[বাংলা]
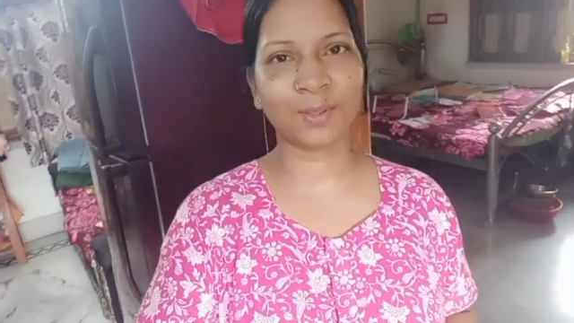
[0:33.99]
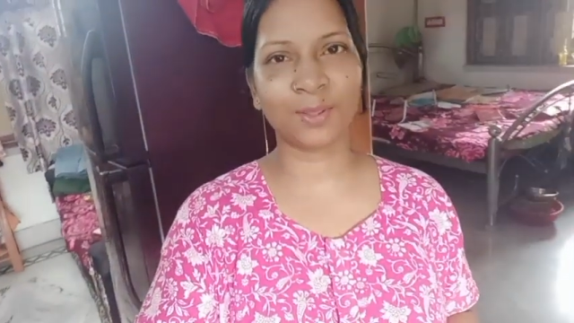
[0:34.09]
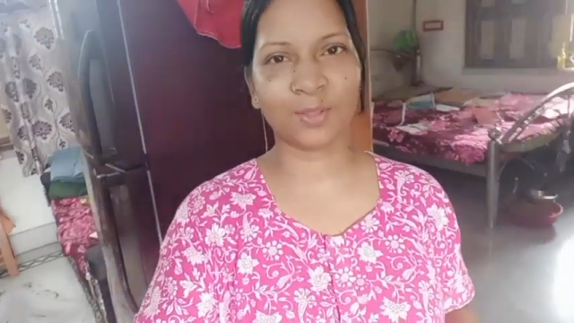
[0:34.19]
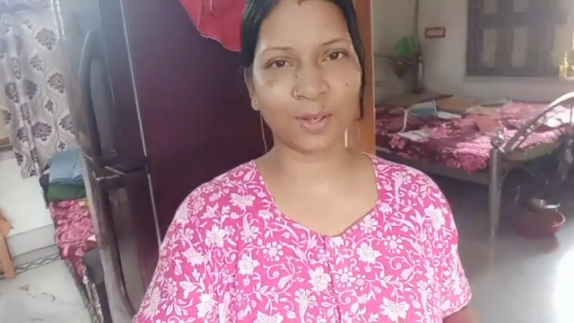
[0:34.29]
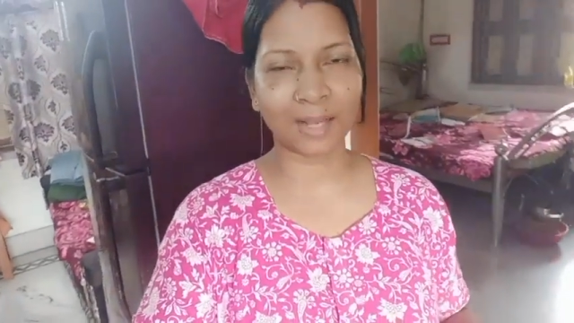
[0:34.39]
তো
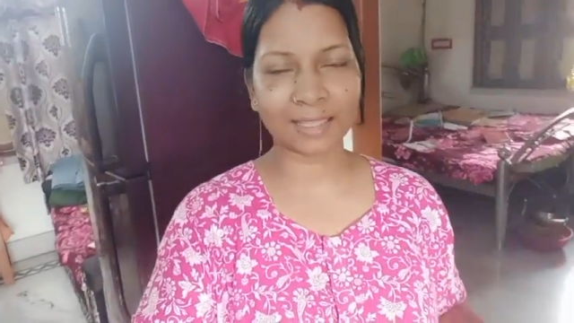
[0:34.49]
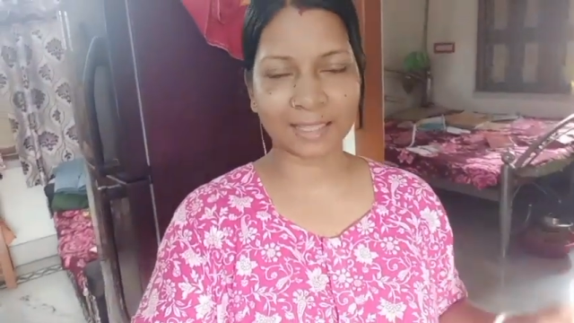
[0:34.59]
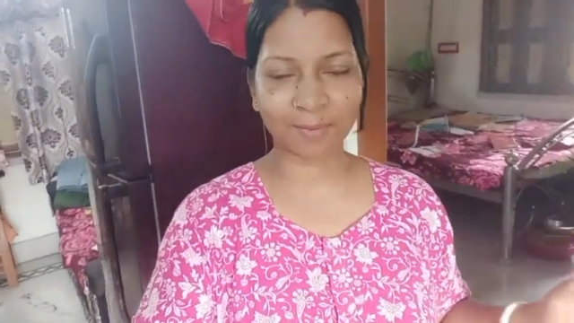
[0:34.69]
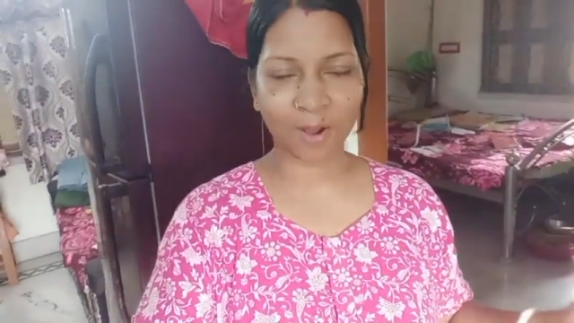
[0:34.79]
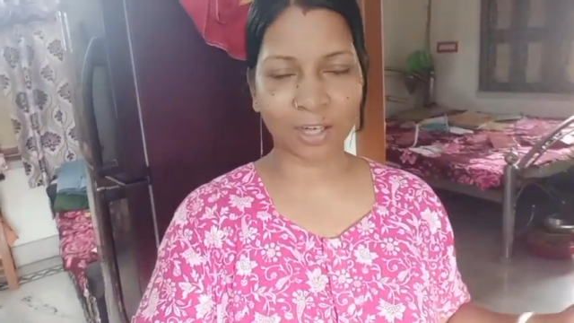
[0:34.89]
চলো আজকে
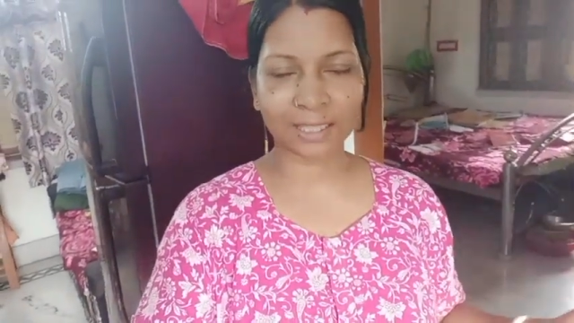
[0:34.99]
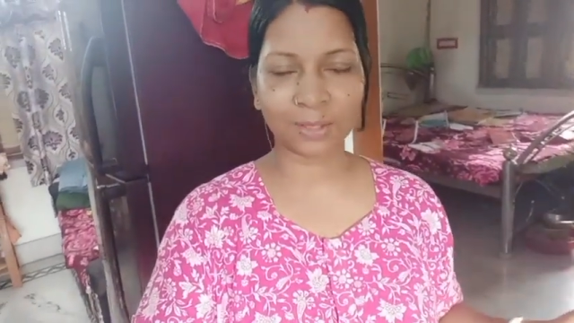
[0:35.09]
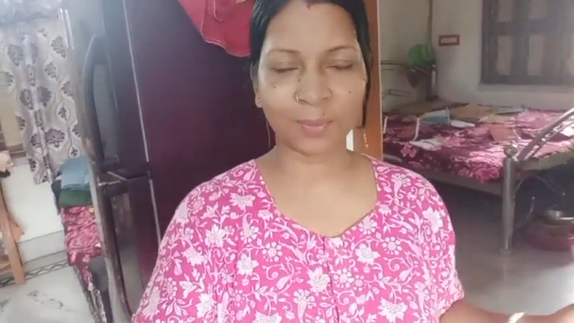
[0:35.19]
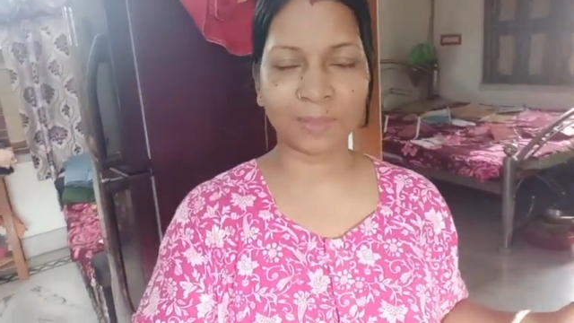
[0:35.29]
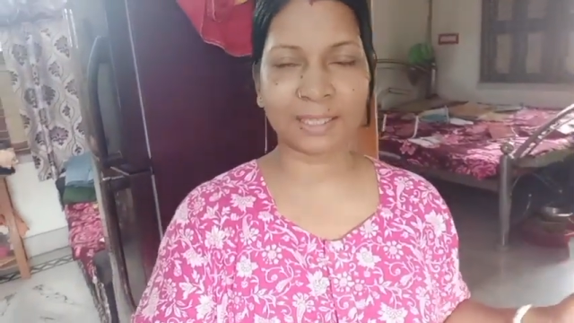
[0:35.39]
ব্লগটা
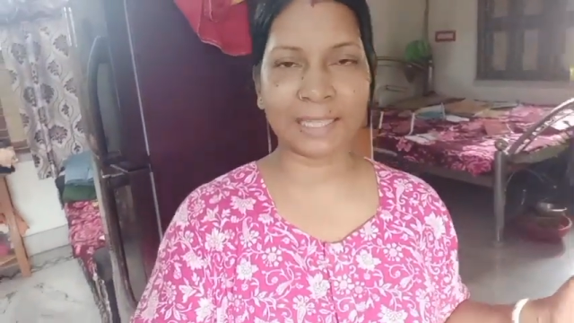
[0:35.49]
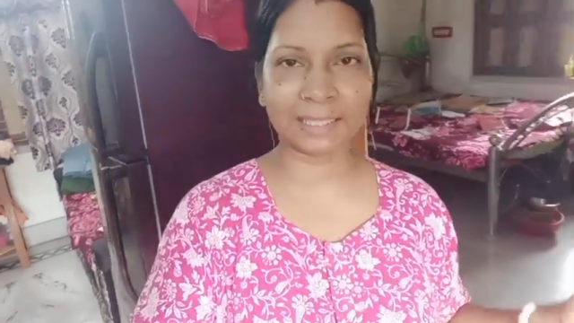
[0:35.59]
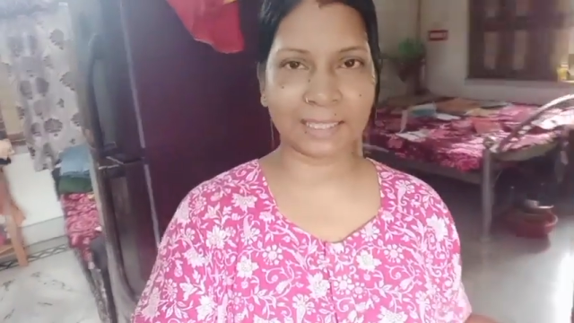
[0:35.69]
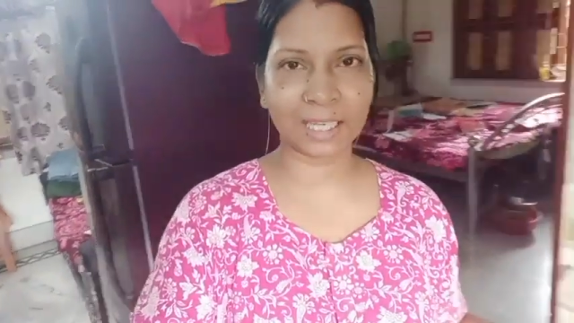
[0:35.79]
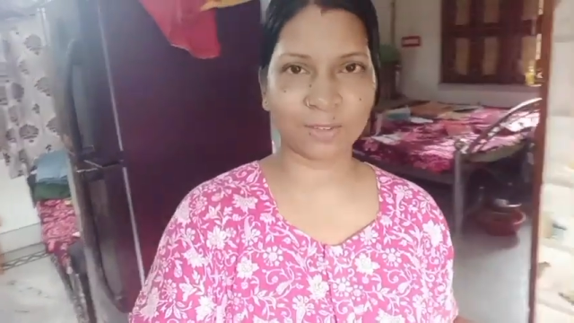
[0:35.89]
তোমরা
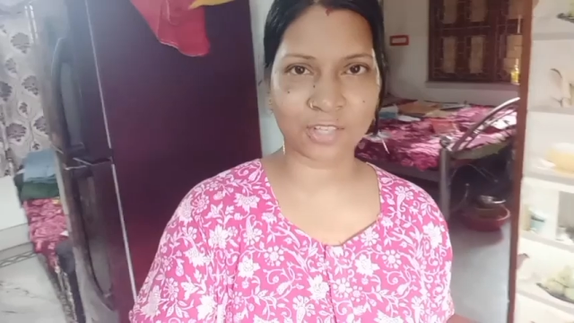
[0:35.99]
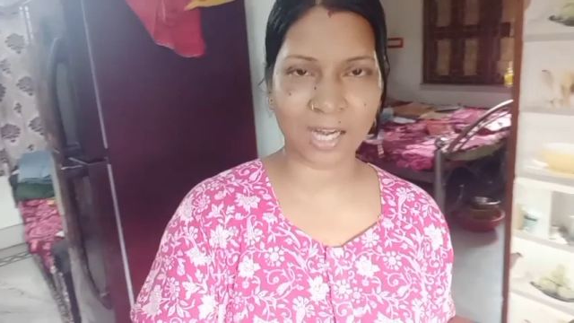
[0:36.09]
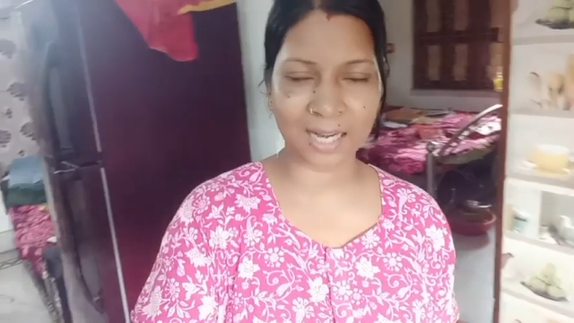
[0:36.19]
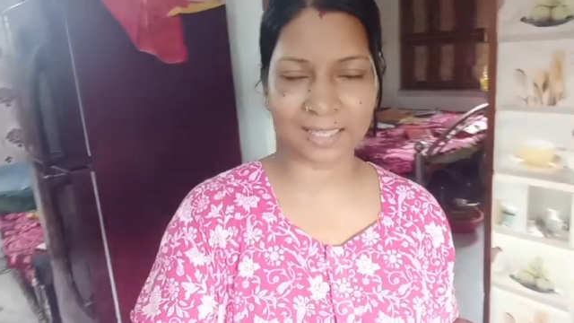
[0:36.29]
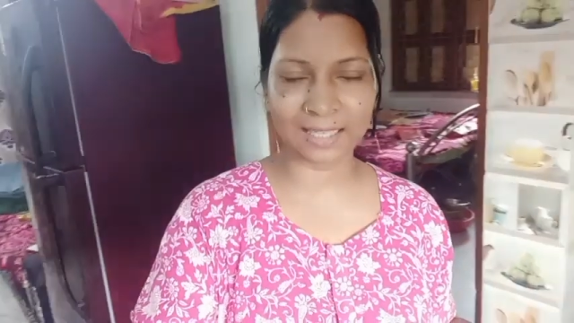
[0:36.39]
দেখতে থাকো
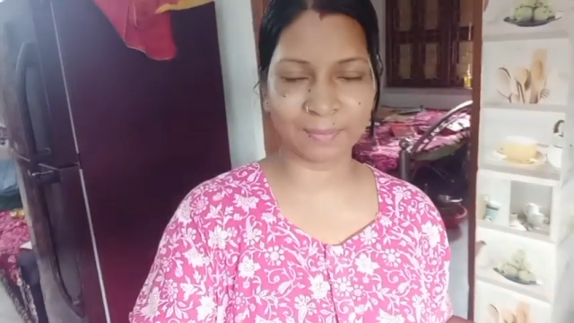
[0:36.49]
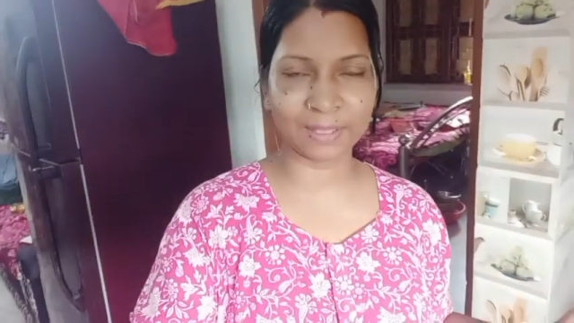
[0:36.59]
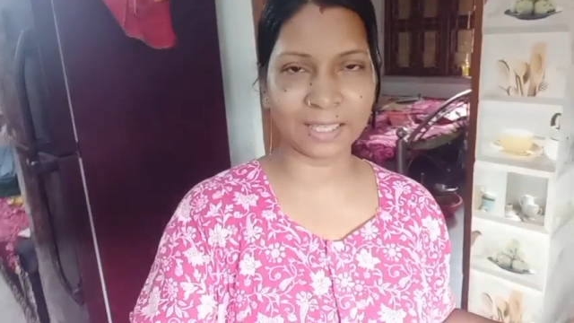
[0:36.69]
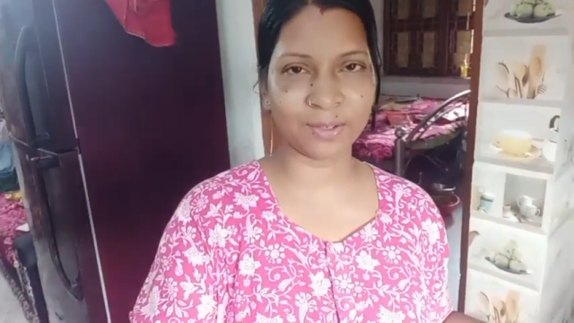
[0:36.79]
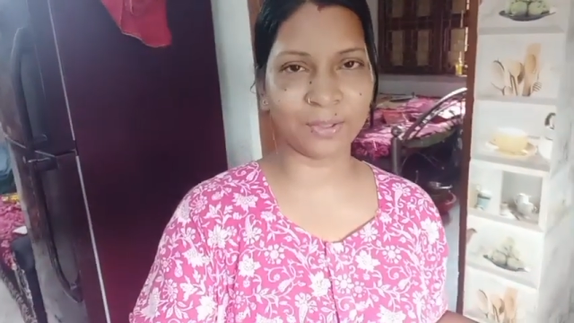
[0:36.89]
সারাদিন আমি
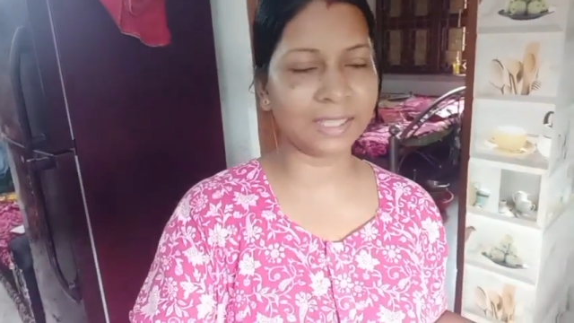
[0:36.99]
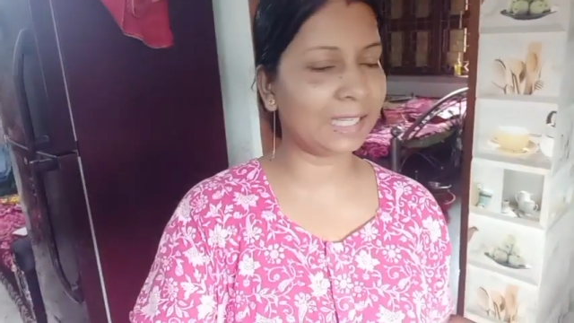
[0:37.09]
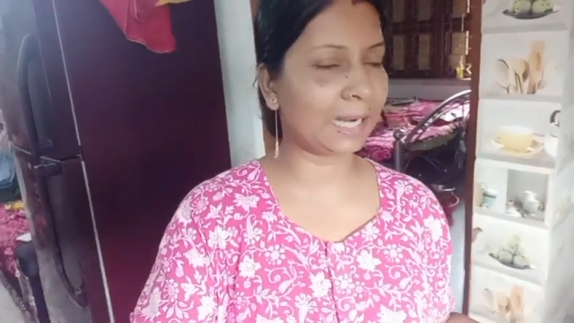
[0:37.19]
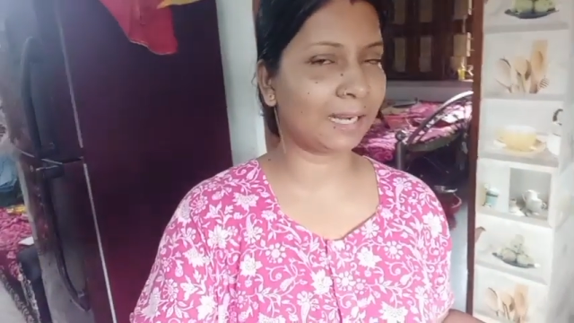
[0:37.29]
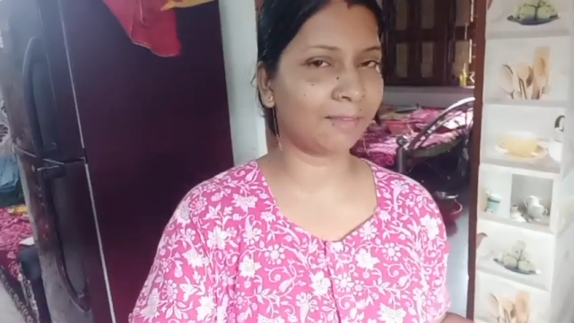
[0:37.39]
কি করি কি
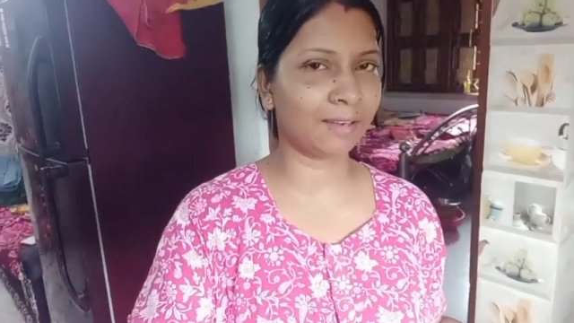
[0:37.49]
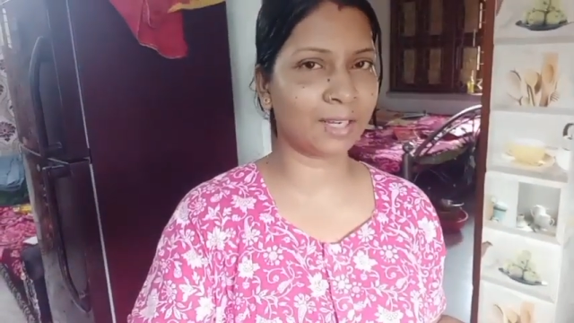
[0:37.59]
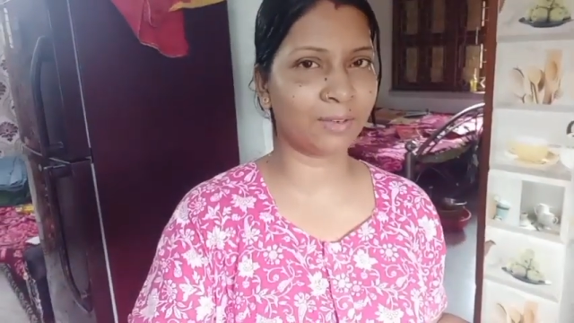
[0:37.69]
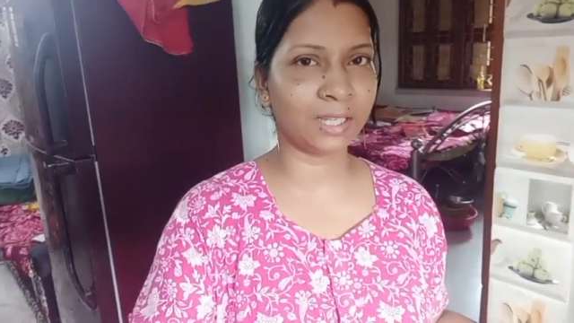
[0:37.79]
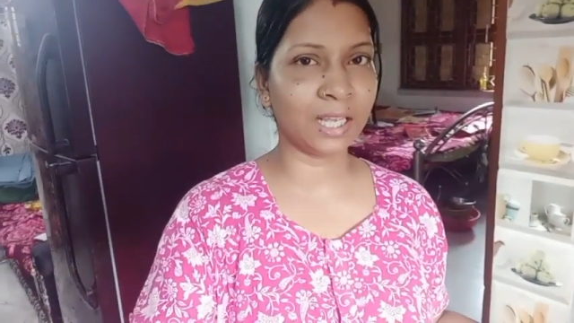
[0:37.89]

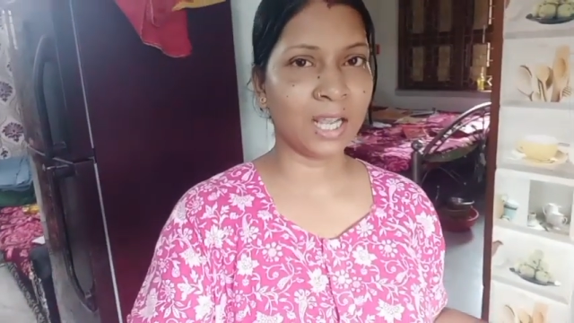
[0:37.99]
রান্নাবান্না করি